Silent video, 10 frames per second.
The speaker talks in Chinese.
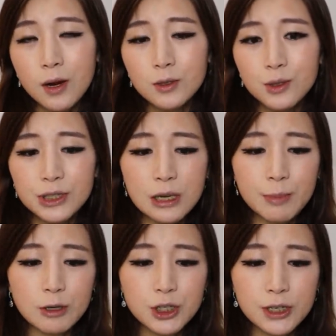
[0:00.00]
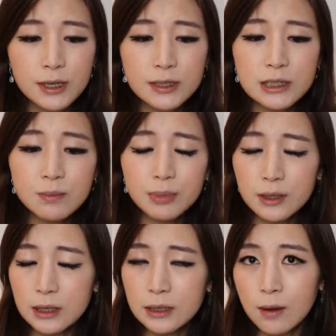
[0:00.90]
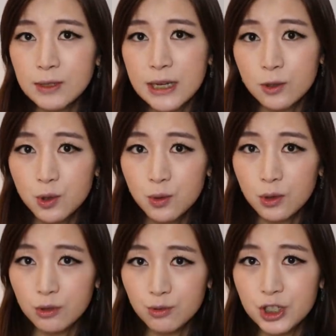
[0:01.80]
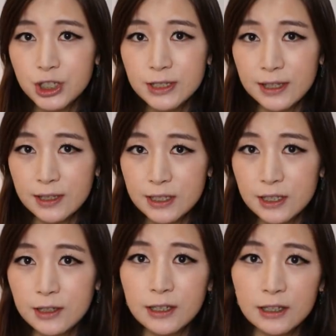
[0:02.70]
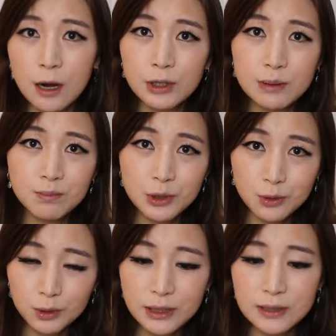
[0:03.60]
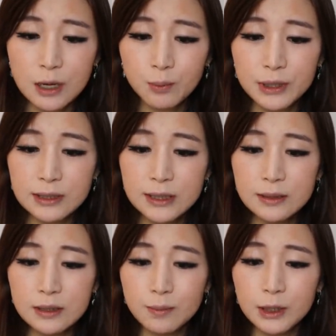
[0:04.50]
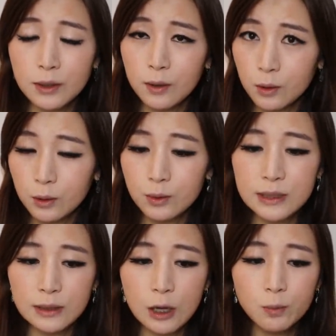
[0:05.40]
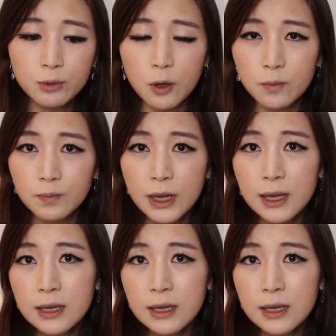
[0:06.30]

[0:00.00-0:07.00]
而作者也表示，习近平领导下的中国与之前的几任领导人，比如邓小平、江泽民和胡锦涛不同，